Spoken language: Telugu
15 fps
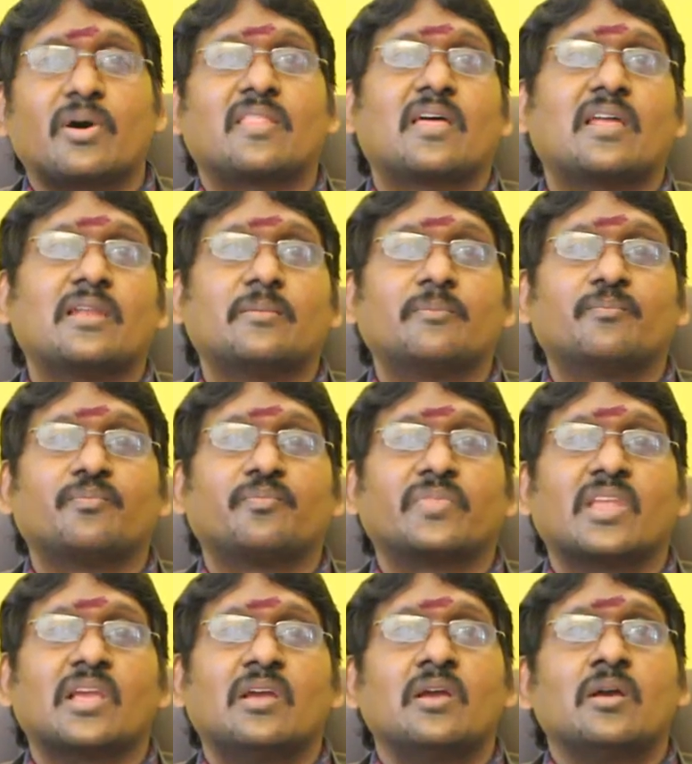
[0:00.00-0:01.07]
పాదాలే
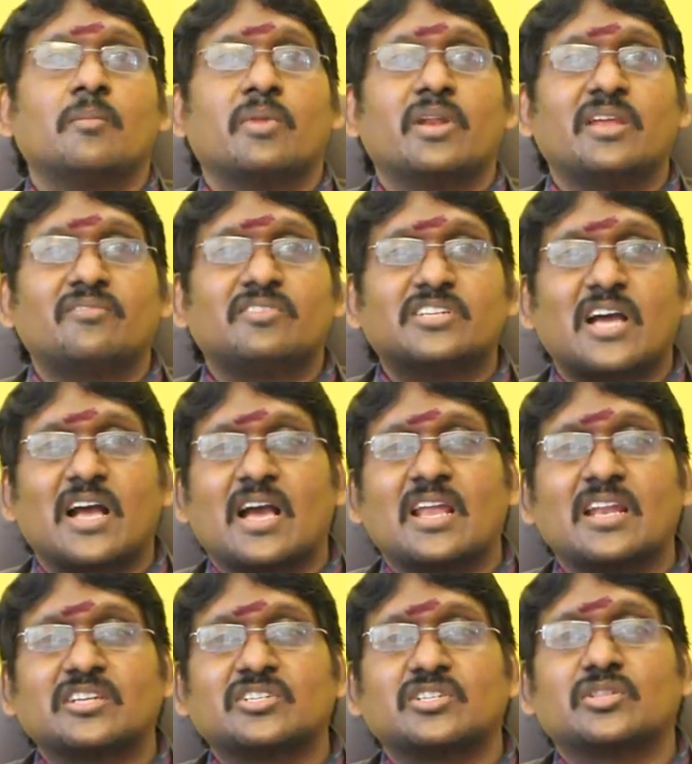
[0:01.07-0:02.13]
మరి విశాఖ
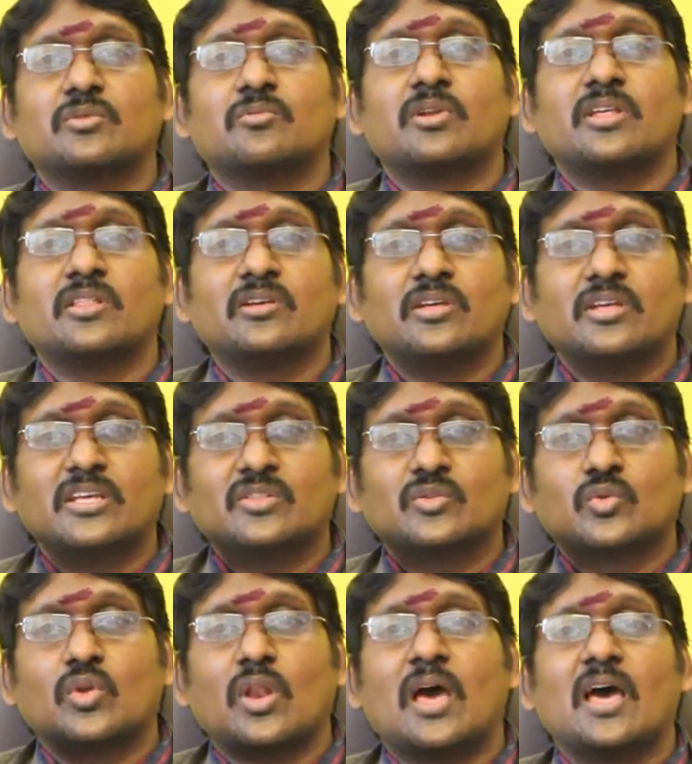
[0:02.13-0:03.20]
నక్షత్రం అనేది
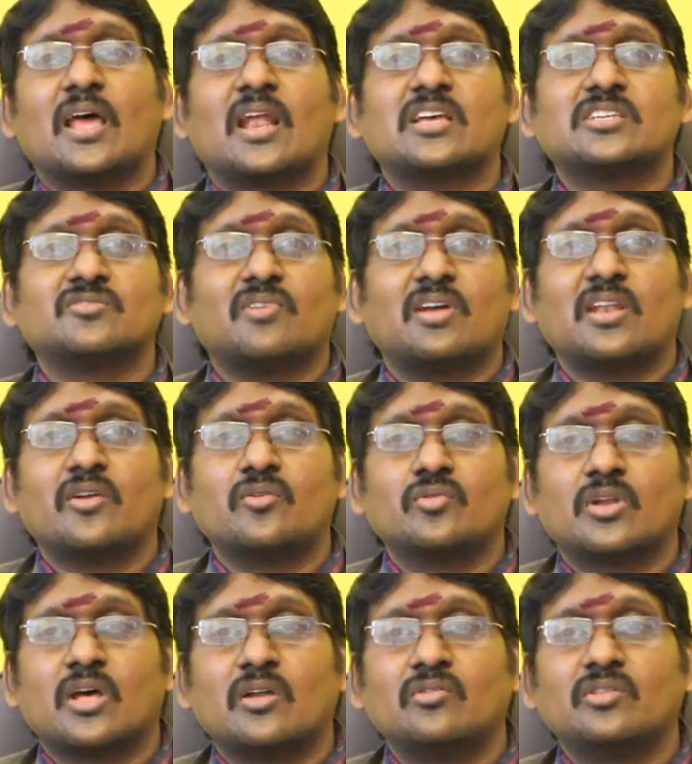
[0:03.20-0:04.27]
తులారాశి వల్లే
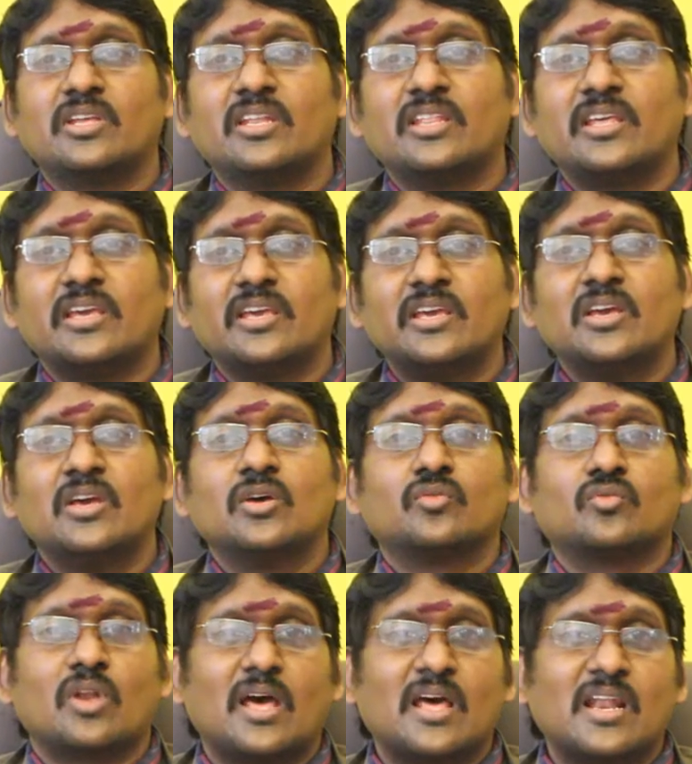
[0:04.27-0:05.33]
ఉంటారు దీని
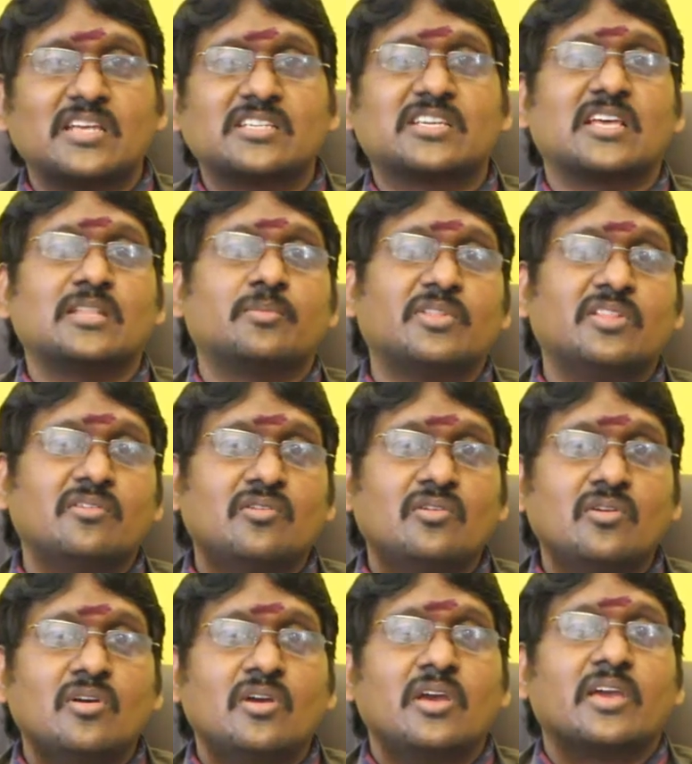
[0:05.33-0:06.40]
తులారాశికి అధిపతి
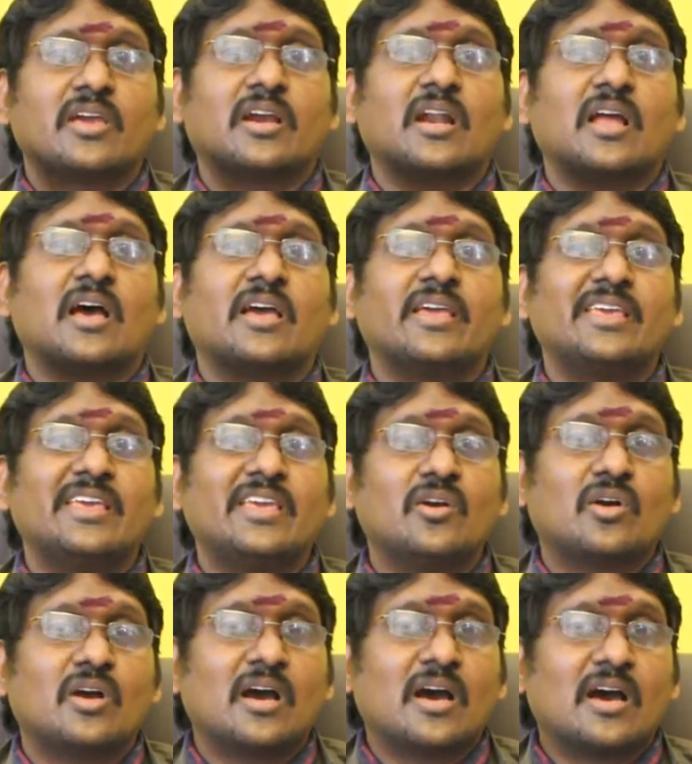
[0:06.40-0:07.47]
ఇక్కడ ఈ
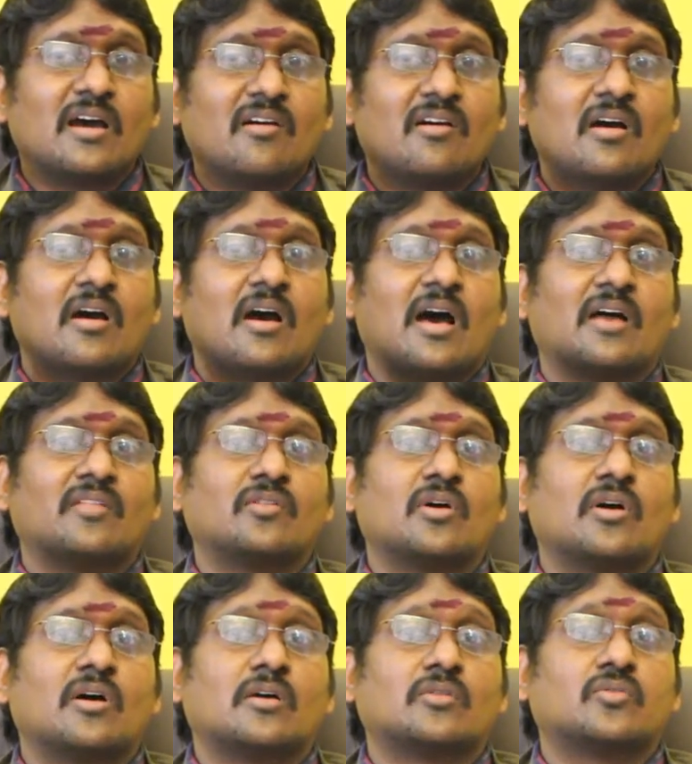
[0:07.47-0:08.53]
యొక్క
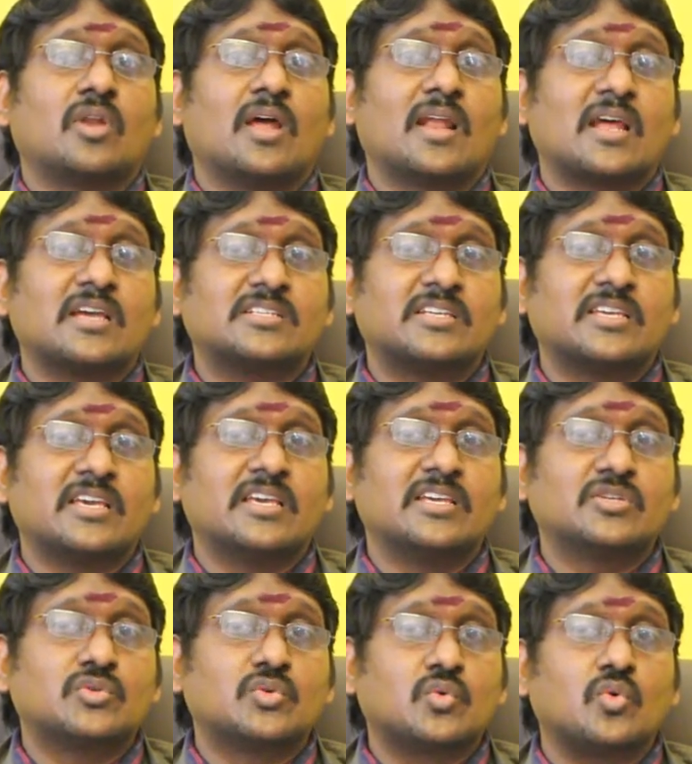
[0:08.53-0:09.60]
తులారాశికి
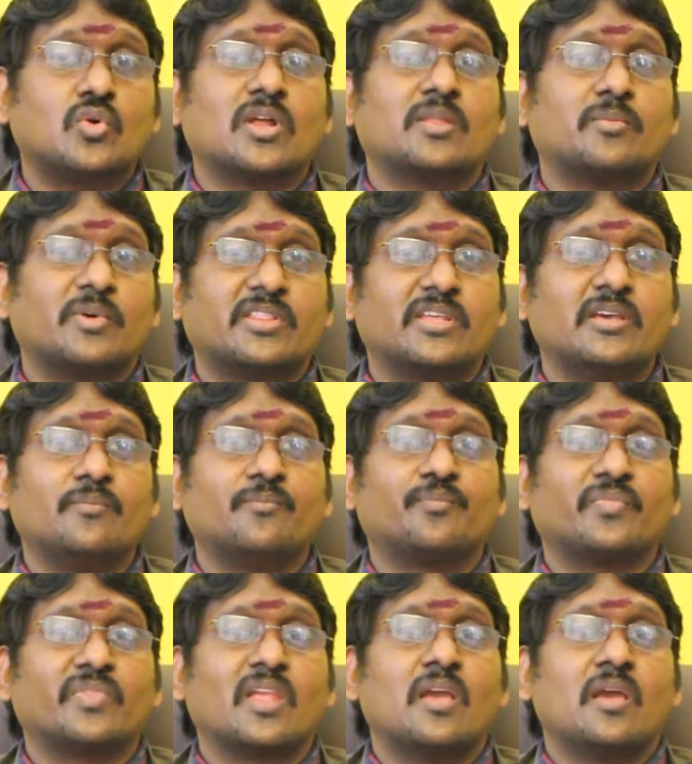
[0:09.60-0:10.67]
శుక్రుడు అధిపతి
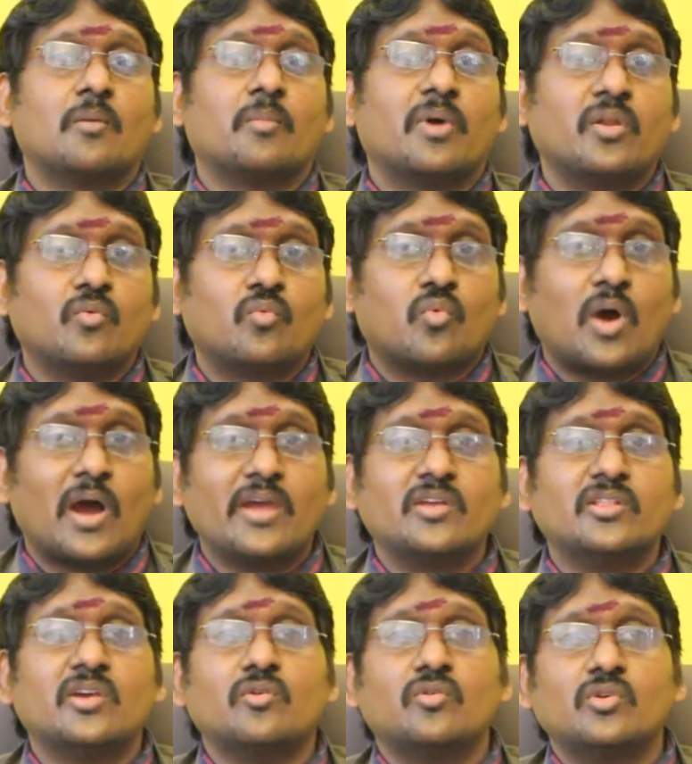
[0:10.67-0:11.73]
మరి
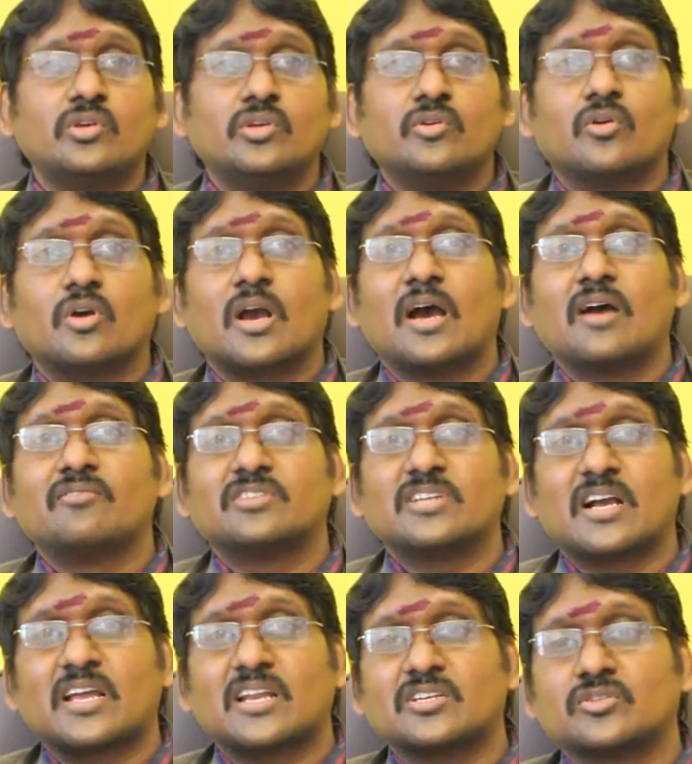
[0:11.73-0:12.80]
వాయుదేవుడు ఈ యొక్క
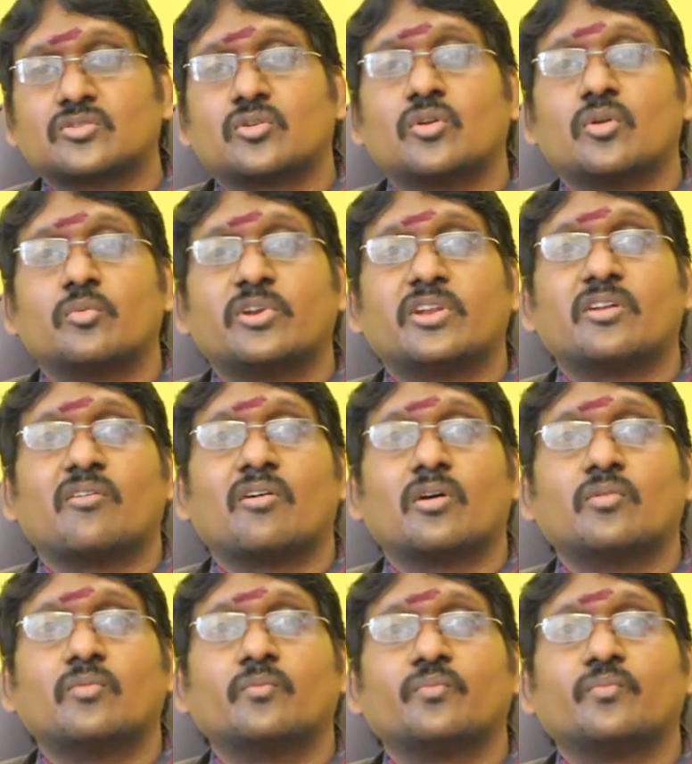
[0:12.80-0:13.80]
విశాఖ నక్షత్రంలో పుట్టినవారు